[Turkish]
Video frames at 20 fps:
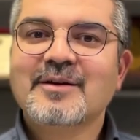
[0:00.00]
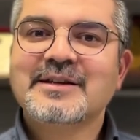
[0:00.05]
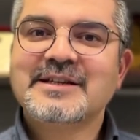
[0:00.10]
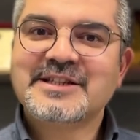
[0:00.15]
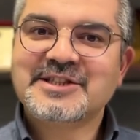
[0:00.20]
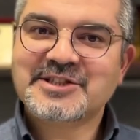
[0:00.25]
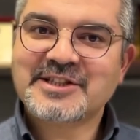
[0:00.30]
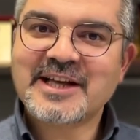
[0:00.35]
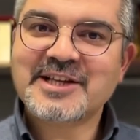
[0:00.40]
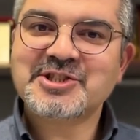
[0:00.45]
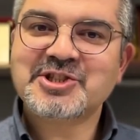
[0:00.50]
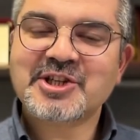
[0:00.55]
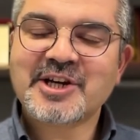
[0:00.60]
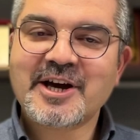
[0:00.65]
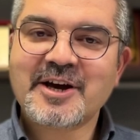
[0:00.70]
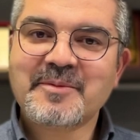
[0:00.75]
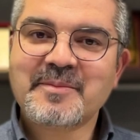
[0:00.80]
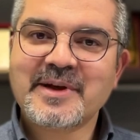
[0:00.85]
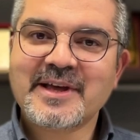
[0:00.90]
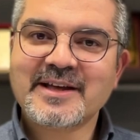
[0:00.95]
İşten
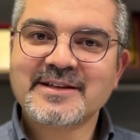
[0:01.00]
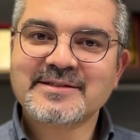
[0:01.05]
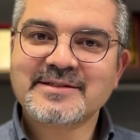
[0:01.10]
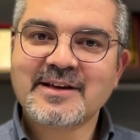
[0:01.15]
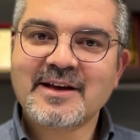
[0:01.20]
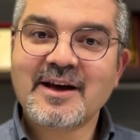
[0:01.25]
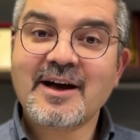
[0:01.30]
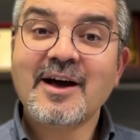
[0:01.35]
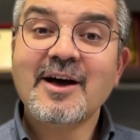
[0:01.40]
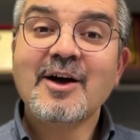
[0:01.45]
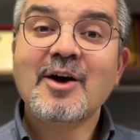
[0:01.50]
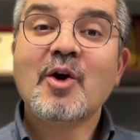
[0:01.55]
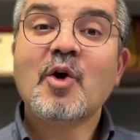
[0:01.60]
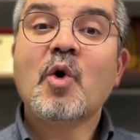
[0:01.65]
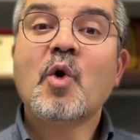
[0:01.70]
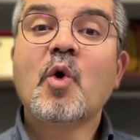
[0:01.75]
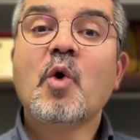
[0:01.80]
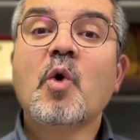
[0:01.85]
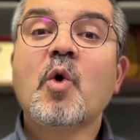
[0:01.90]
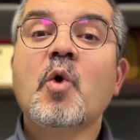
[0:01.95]
çıkarma yasağı
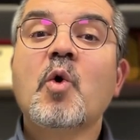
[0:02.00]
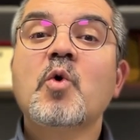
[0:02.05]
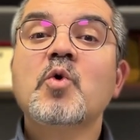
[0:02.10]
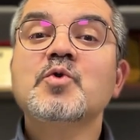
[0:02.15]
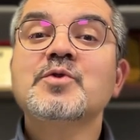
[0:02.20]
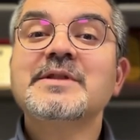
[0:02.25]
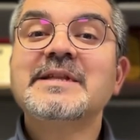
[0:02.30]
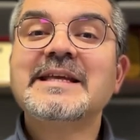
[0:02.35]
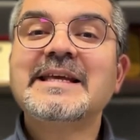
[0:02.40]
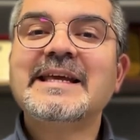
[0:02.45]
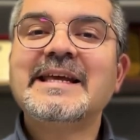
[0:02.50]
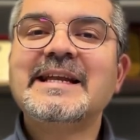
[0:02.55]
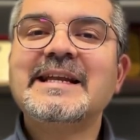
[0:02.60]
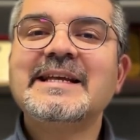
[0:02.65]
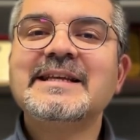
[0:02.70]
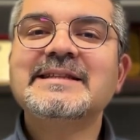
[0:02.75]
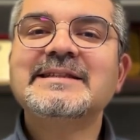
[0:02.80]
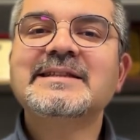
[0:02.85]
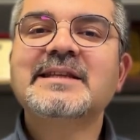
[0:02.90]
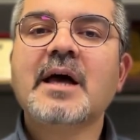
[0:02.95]
10
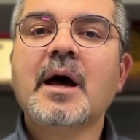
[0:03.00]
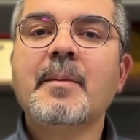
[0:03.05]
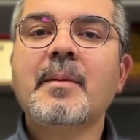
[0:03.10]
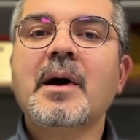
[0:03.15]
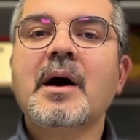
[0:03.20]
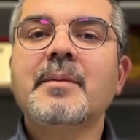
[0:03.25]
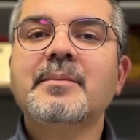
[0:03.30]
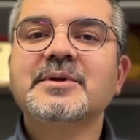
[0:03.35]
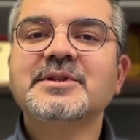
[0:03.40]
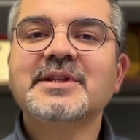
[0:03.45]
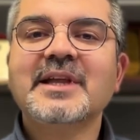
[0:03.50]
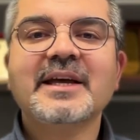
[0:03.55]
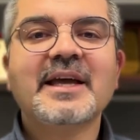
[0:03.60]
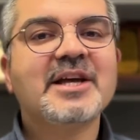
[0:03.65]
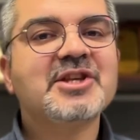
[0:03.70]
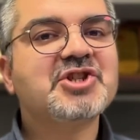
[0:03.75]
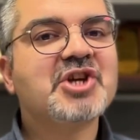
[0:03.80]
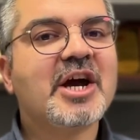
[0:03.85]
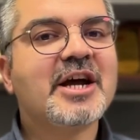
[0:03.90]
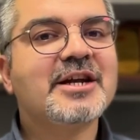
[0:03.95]
ilin tamamında
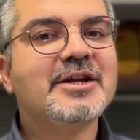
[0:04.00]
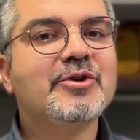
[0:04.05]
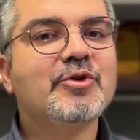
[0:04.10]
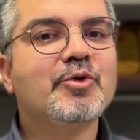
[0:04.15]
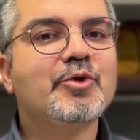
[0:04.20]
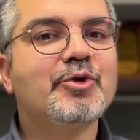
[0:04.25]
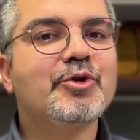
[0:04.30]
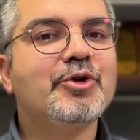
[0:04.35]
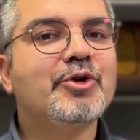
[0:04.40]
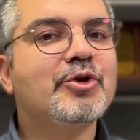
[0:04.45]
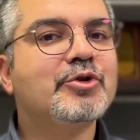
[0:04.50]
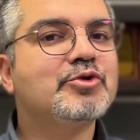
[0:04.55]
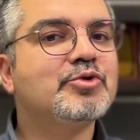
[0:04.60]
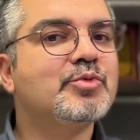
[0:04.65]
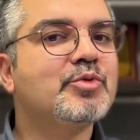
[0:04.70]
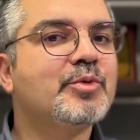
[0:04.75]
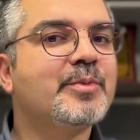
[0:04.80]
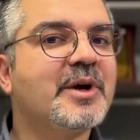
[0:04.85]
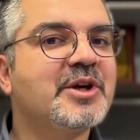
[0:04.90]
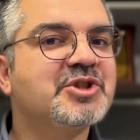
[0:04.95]
geçerli görünüyor
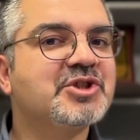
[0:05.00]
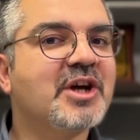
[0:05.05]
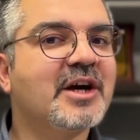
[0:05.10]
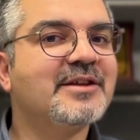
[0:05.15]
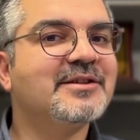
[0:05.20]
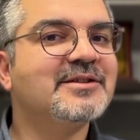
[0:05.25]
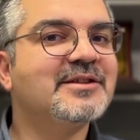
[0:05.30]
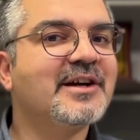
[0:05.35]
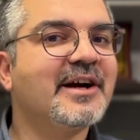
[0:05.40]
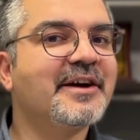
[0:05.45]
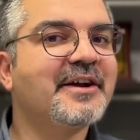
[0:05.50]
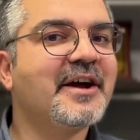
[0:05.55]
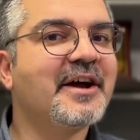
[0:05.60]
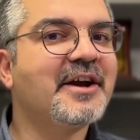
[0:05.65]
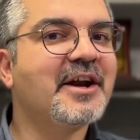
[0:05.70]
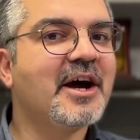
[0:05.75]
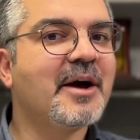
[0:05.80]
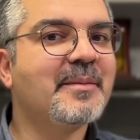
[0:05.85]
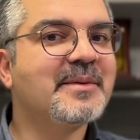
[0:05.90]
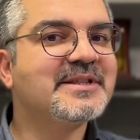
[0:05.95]
Cumhurbaşkanlığı
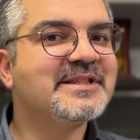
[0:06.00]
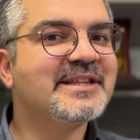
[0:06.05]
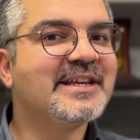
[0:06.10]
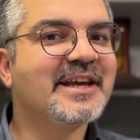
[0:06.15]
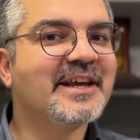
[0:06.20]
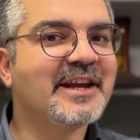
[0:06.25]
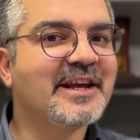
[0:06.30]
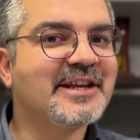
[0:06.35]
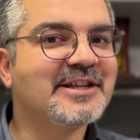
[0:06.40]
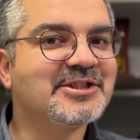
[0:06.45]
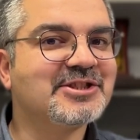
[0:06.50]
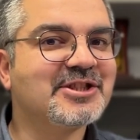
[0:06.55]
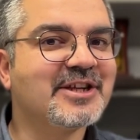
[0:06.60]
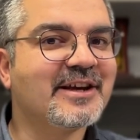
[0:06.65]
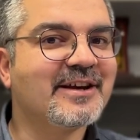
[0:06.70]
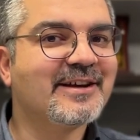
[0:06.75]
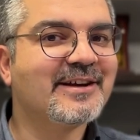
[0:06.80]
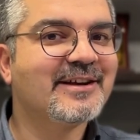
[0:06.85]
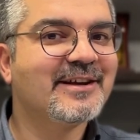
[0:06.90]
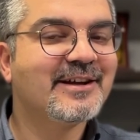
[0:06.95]
kararnamesi gereğince.
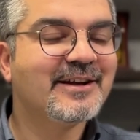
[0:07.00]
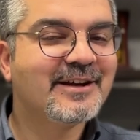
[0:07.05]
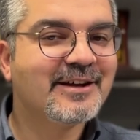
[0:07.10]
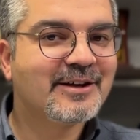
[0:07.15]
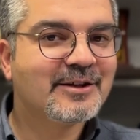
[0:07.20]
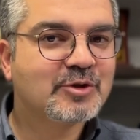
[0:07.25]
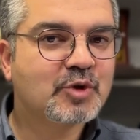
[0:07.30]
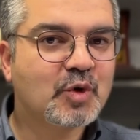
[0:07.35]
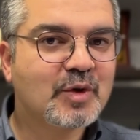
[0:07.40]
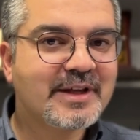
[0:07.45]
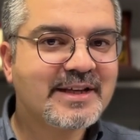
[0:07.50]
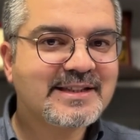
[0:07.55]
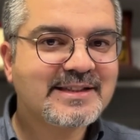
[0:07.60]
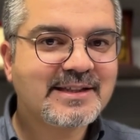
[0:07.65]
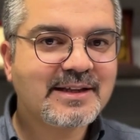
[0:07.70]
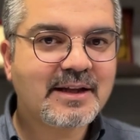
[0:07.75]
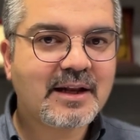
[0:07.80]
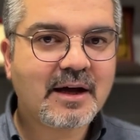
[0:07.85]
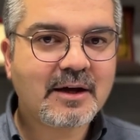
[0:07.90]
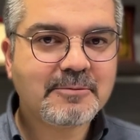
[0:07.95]

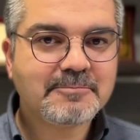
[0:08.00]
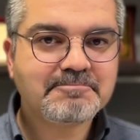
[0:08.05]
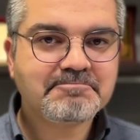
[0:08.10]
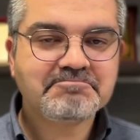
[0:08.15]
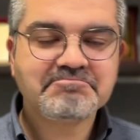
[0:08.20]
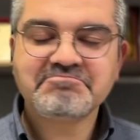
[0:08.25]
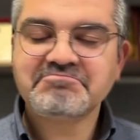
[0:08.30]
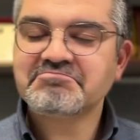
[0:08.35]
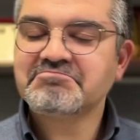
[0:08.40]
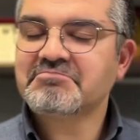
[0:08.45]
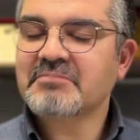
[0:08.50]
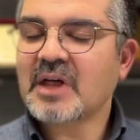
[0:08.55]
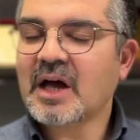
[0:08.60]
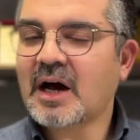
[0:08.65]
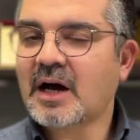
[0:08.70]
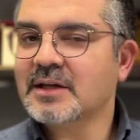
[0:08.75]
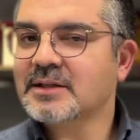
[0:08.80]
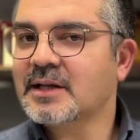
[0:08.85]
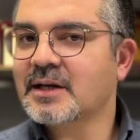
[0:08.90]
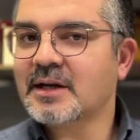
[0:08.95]
Dolayısıyla
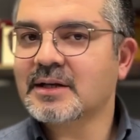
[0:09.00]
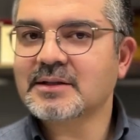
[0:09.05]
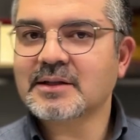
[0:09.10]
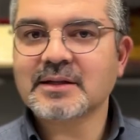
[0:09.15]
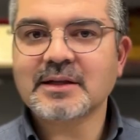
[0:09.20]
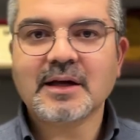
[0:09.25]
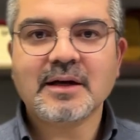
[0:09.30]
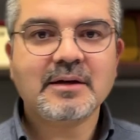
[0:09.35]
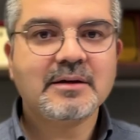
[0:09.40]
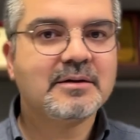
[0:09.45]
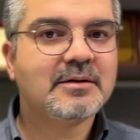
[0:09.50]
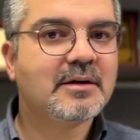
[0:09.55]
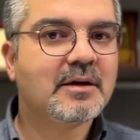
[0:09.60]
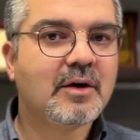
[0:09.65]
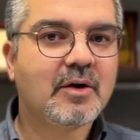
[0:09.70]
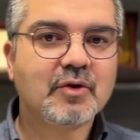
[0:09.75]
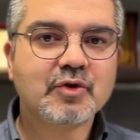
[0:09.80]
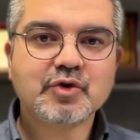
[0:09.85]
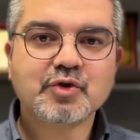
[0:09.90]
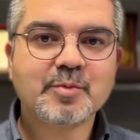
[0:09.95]
Adana'da da,
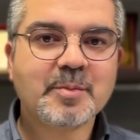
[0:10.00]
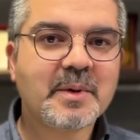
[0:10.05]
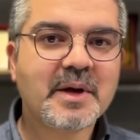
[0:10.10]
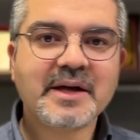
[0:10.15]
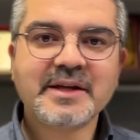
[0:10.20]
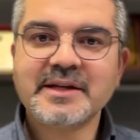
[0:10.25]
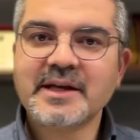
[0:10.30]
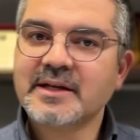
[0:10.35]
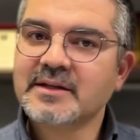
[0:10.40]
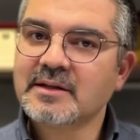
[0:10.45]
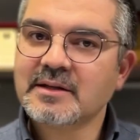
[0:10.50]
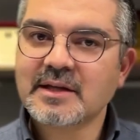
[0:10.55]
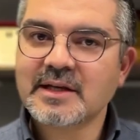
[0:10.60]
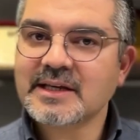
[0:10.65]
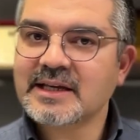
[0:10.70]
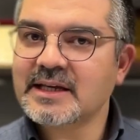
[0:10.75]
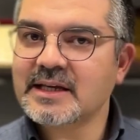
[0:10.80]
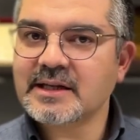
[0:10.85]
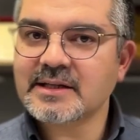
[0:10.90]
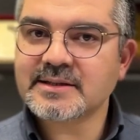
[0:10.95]
Osmaniye'de de,
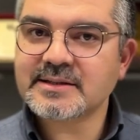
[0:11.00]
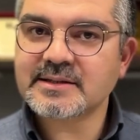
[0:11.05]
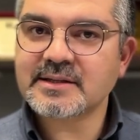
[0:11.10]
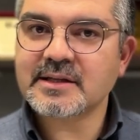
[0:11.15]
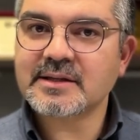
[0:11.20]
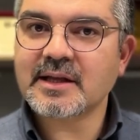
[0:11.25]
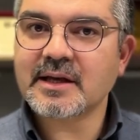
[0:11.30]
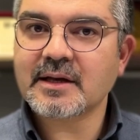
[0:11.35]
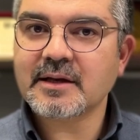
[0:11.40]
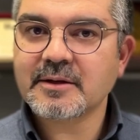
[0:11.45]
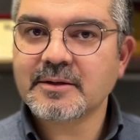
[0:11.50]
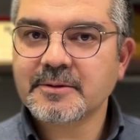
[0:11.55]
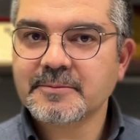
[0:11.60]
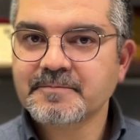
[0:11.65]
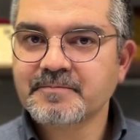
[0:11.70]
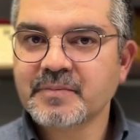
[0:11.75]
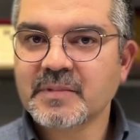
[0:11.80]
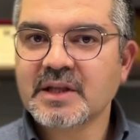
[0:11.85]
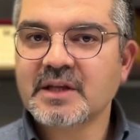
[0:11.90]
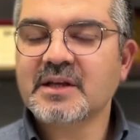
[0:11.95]
Kilis'te de,
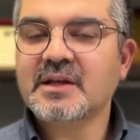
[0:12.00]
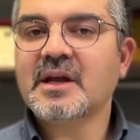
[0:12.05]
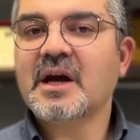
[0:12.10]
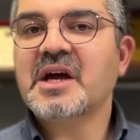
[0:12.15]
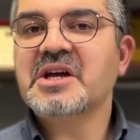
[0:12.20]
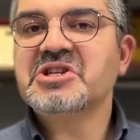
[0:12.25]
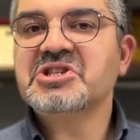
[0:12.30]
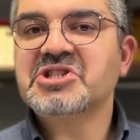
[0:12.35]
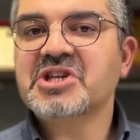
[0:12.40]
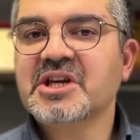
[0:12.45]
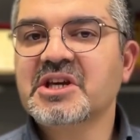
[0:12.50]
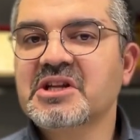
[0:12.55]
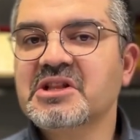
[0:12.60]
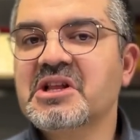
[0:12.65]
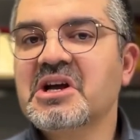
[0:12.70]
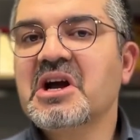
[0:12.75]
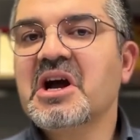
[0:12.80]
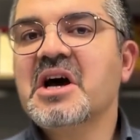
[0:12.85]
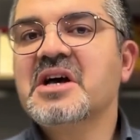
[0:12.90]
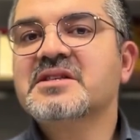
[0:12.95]
yine aynı
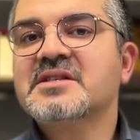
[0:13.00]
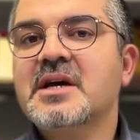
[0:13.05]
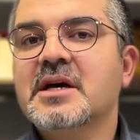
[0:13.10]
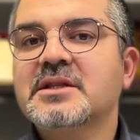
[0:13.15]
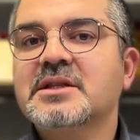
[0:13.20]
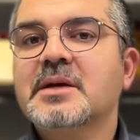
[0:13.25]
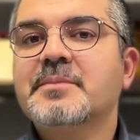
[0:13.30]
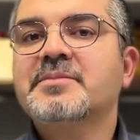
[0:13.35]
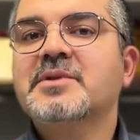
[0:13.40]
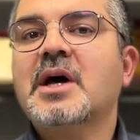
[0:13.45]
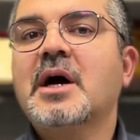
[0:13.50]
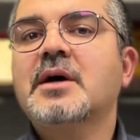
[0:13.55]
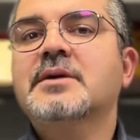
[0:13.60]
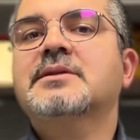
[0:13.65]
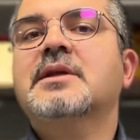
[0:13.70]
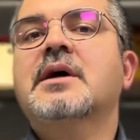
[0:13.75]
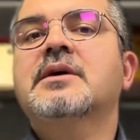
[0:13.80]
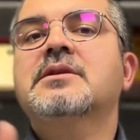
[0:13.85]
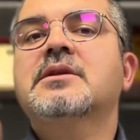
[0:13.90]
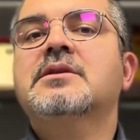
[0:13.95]
şekilde Gaziantep'te,
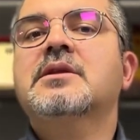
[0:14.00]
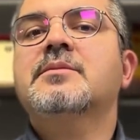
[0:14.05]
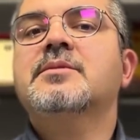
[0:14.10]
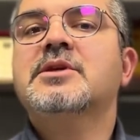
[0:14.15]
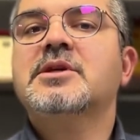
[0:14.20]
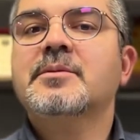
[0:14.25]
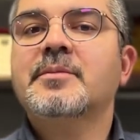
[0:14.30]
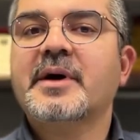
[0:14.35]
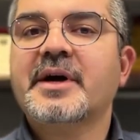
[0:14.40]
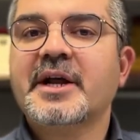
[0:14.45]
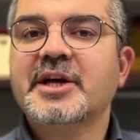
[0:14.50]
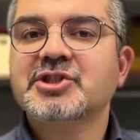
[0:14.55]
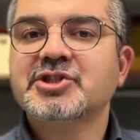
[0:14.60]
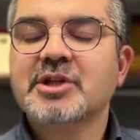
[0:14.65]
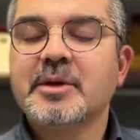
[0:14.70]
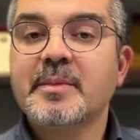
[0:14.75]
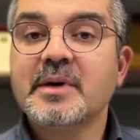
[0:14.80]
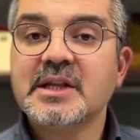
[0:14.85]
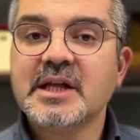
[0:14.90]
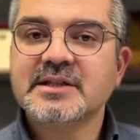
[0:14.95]
Hatay'da, tabii ki
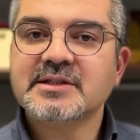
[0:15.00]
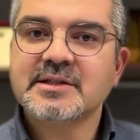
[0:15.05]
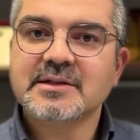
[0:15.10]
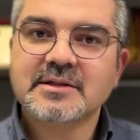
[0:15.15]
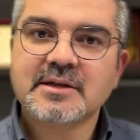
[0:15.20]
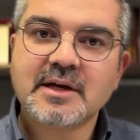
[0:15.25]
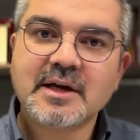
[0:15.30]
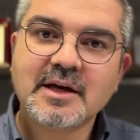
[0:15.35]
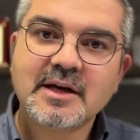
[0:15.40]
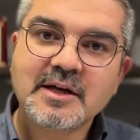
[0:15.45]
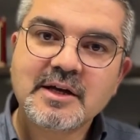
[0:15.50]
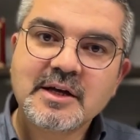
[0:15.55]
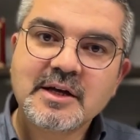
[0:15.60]
Maraş'ta, Malatya'da